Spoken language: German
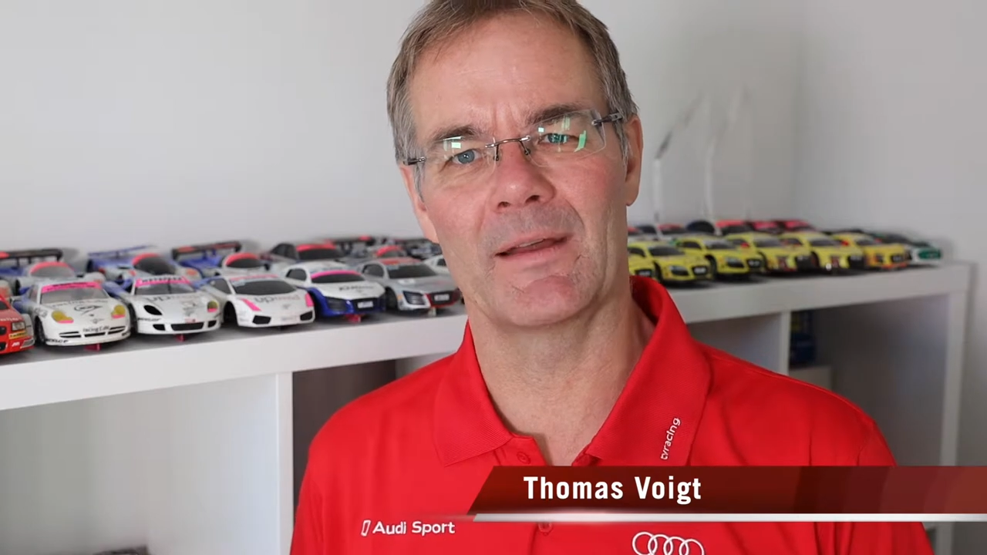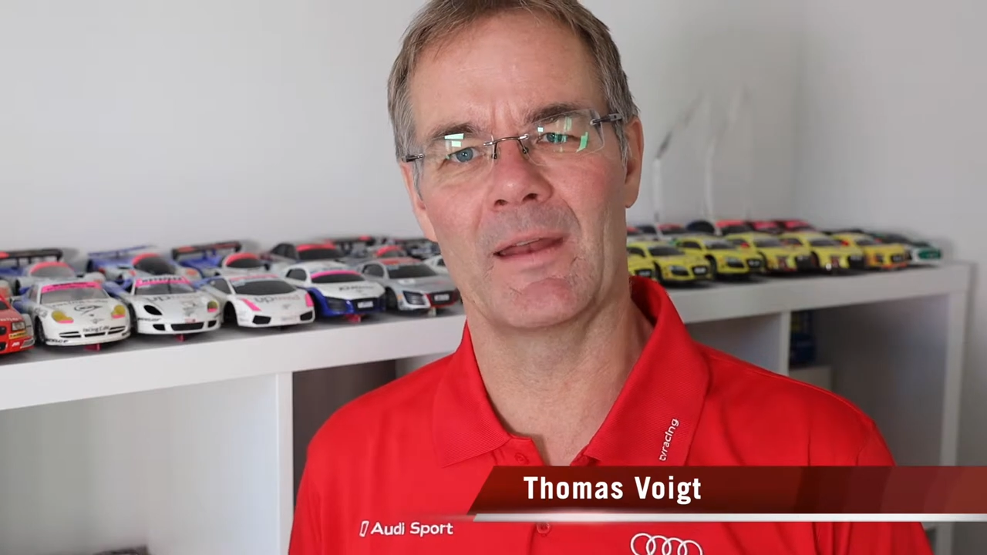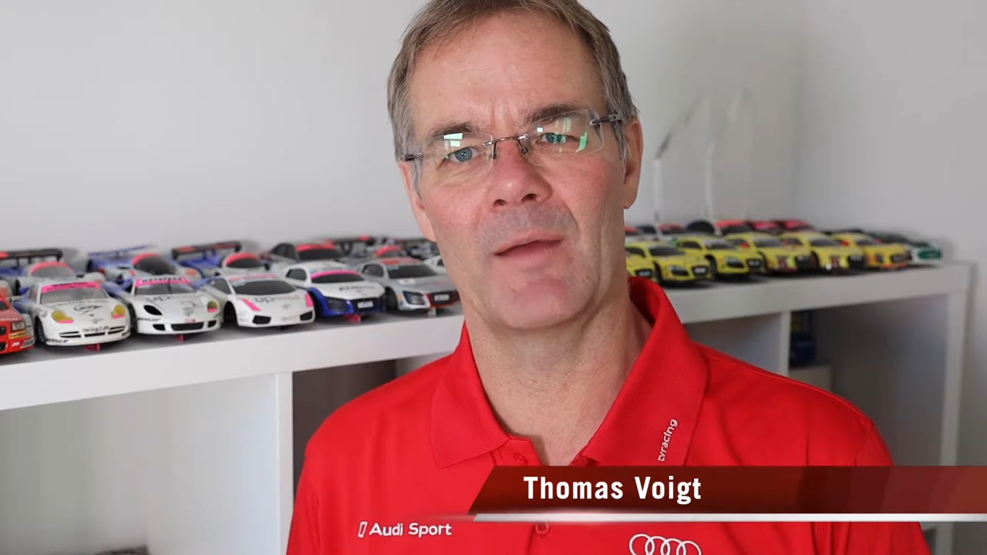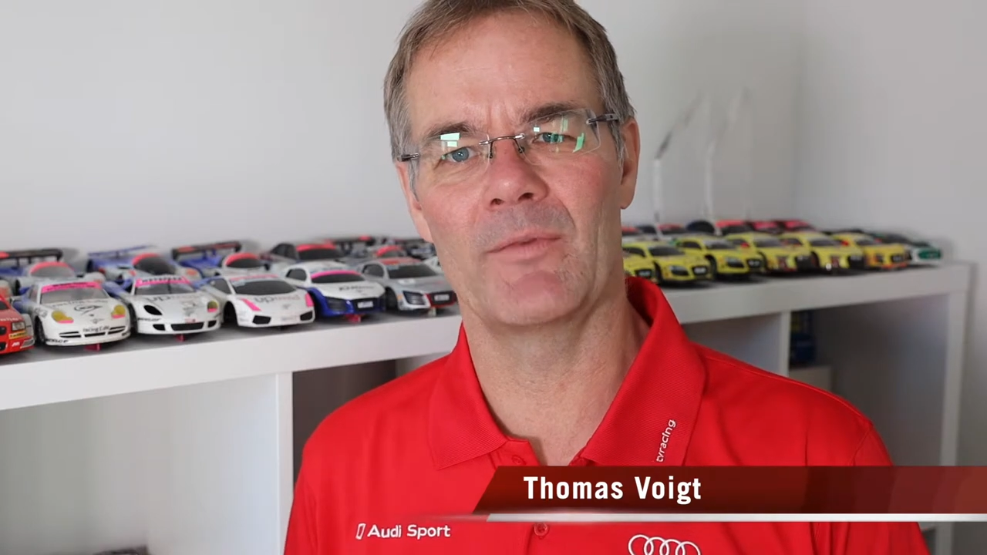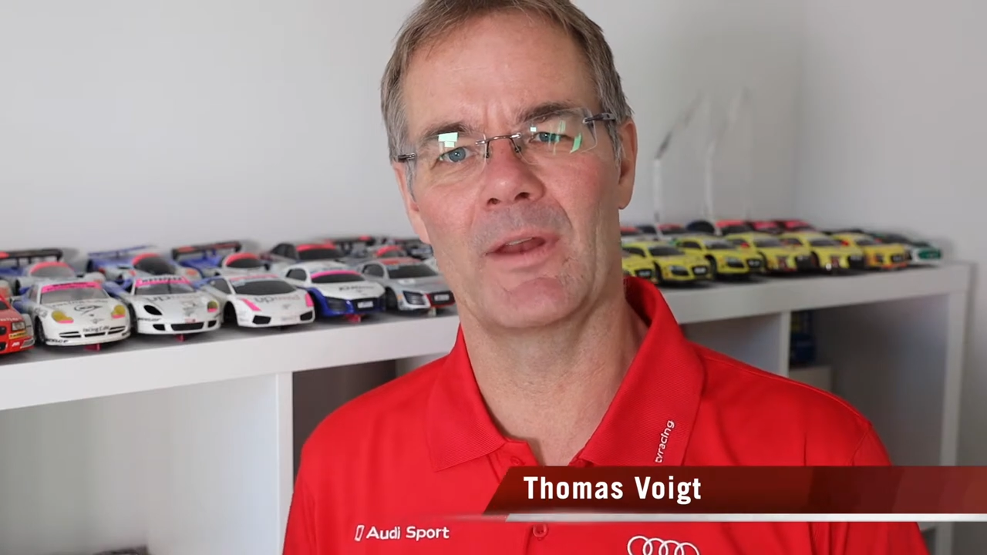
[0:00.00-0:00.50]

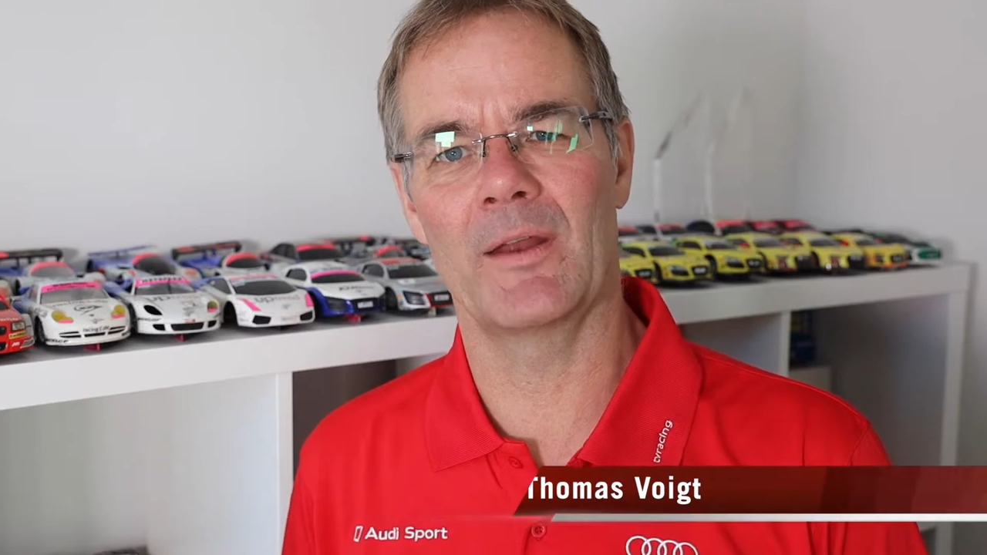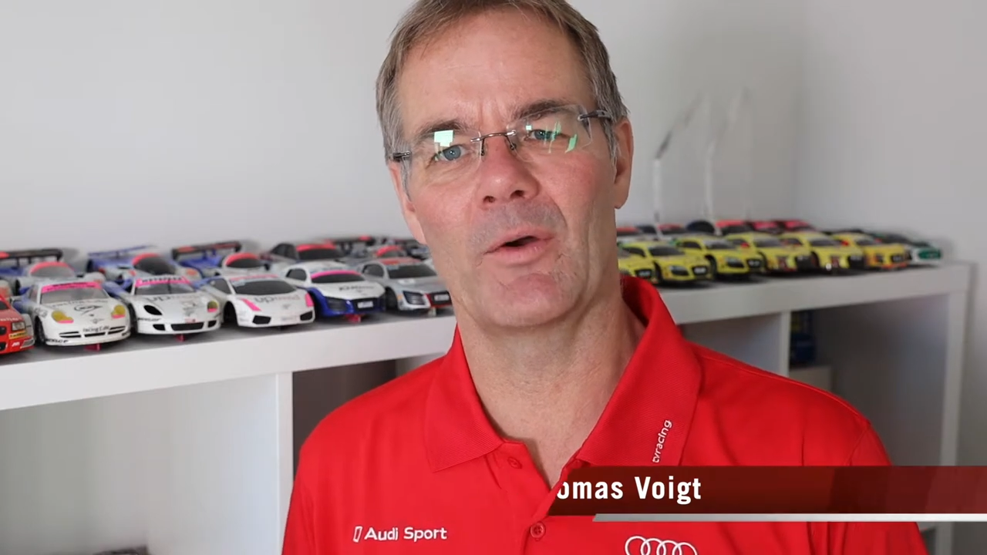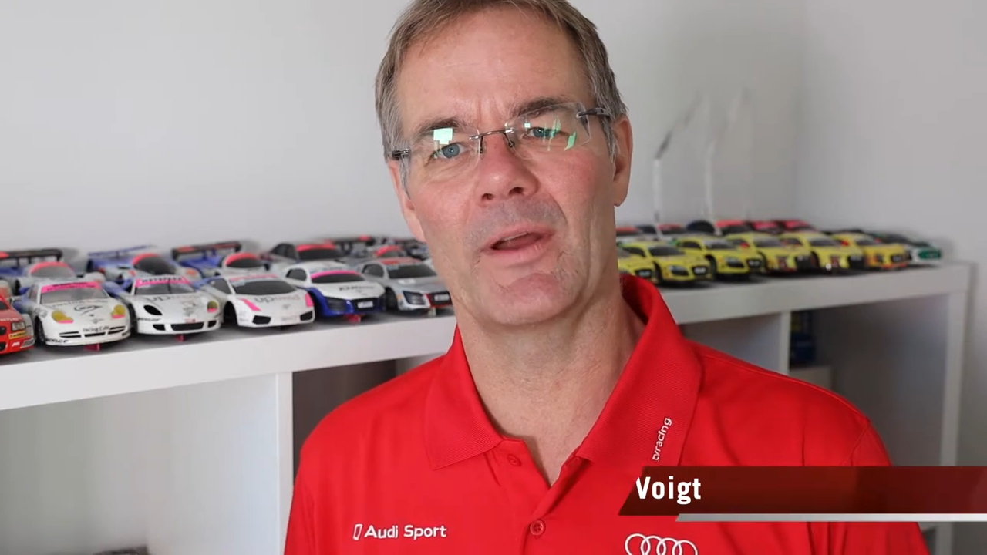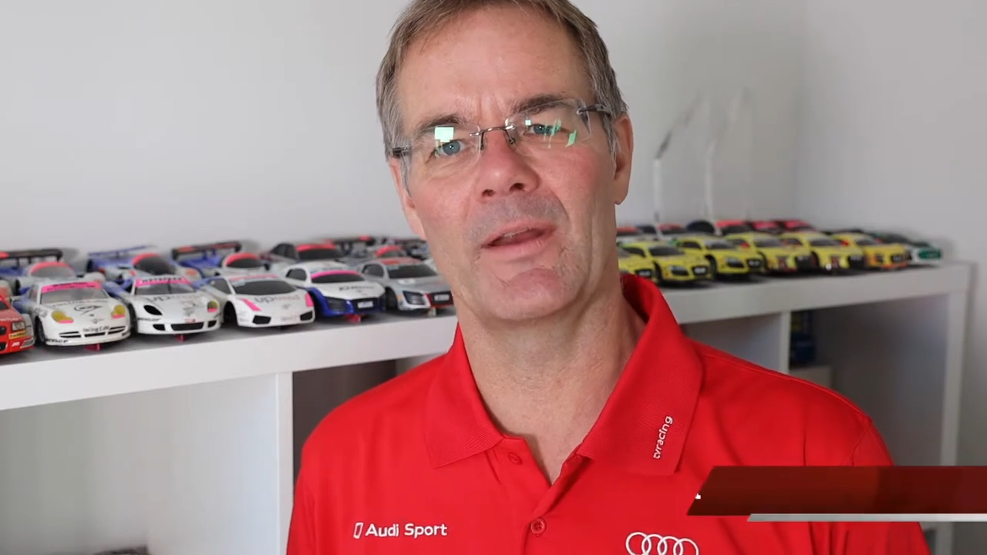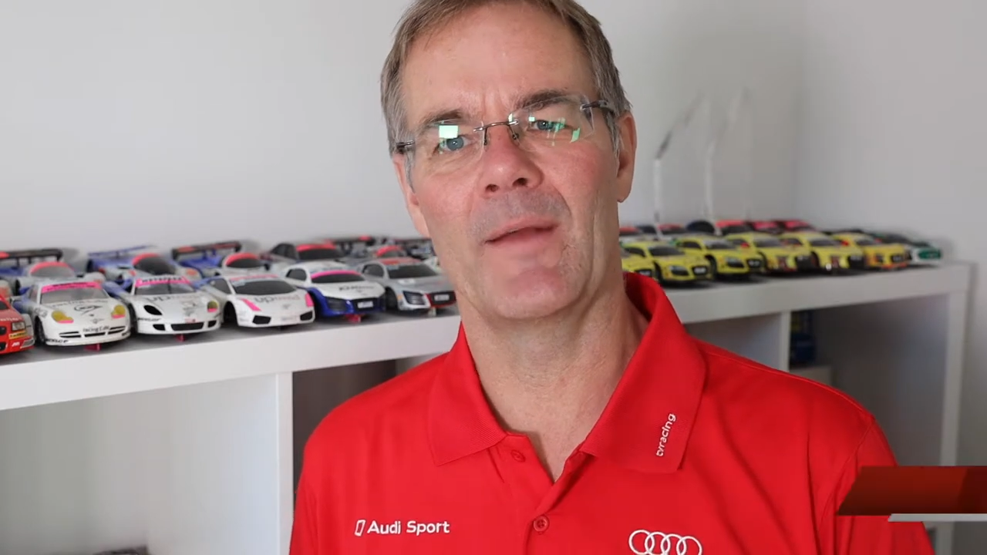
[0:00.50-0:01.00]
Rennen haben wir dann
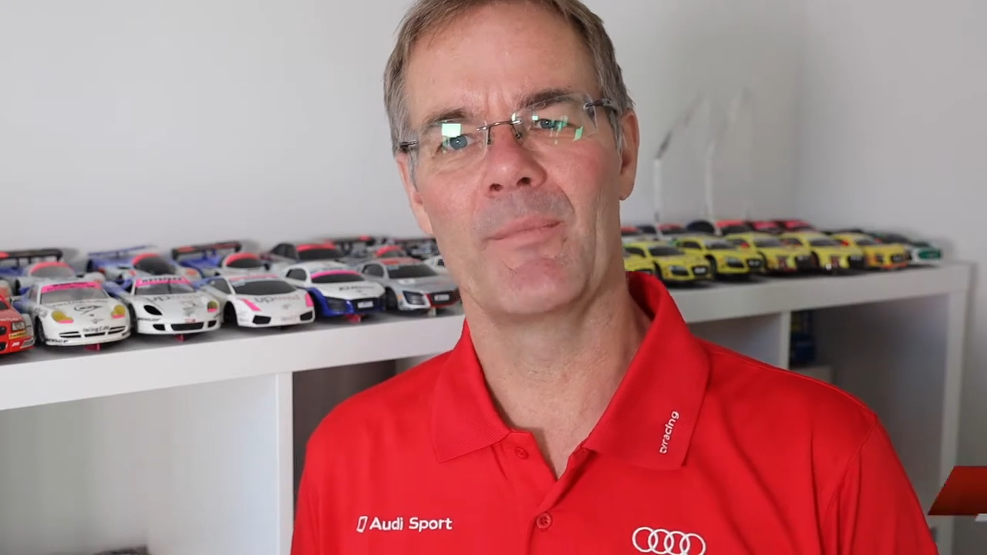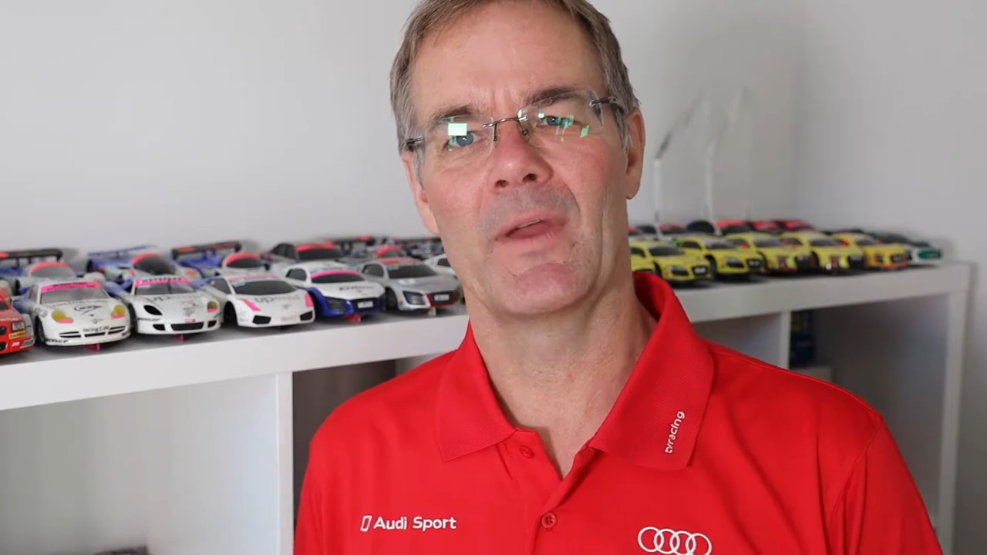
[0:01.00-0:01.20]
auch eine